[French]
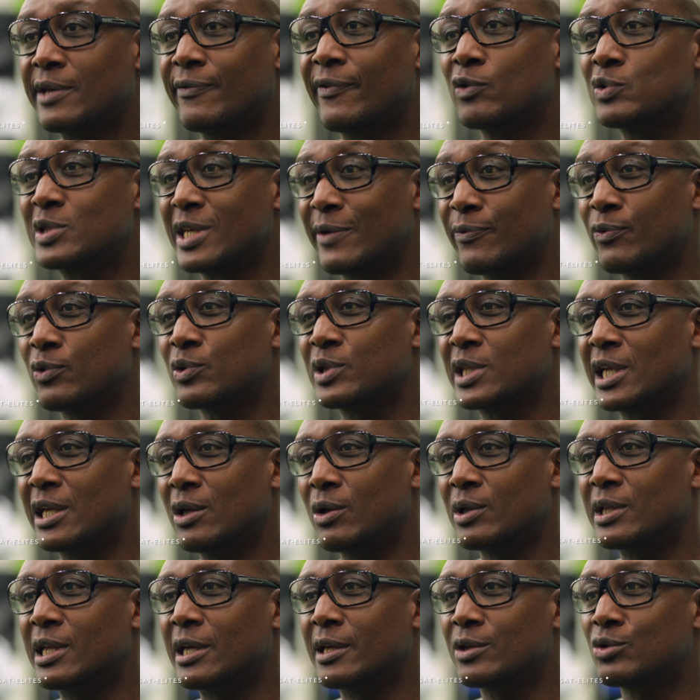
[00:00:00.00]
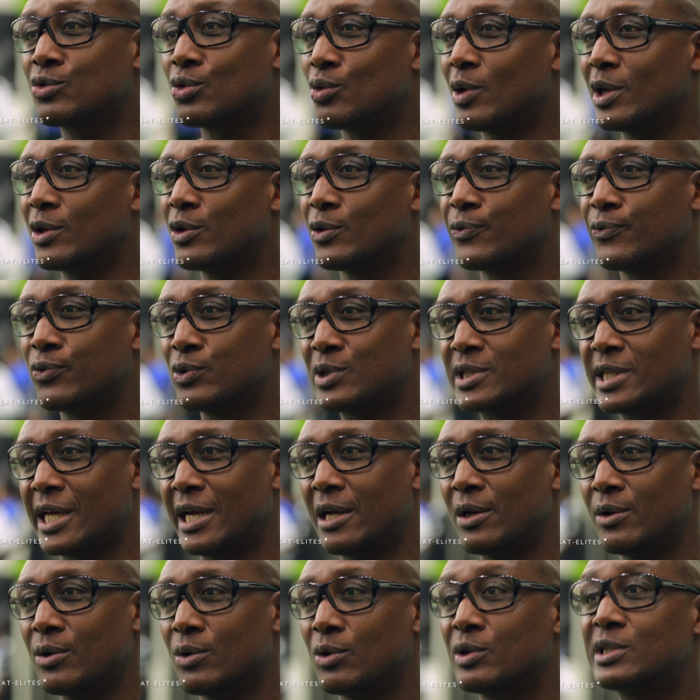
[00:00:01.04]
qui vont s'affronter lors d'un tournoi de
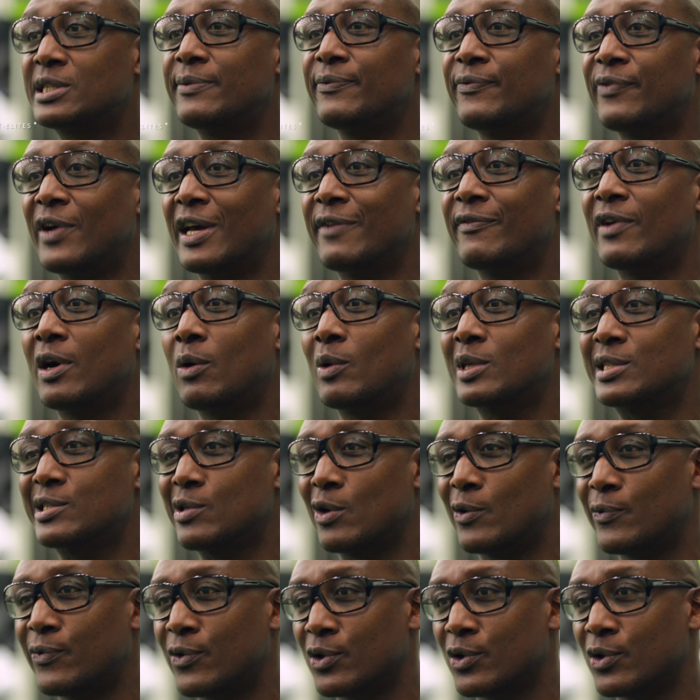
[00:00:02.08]
futsal euh, au Team 5 à Roissy en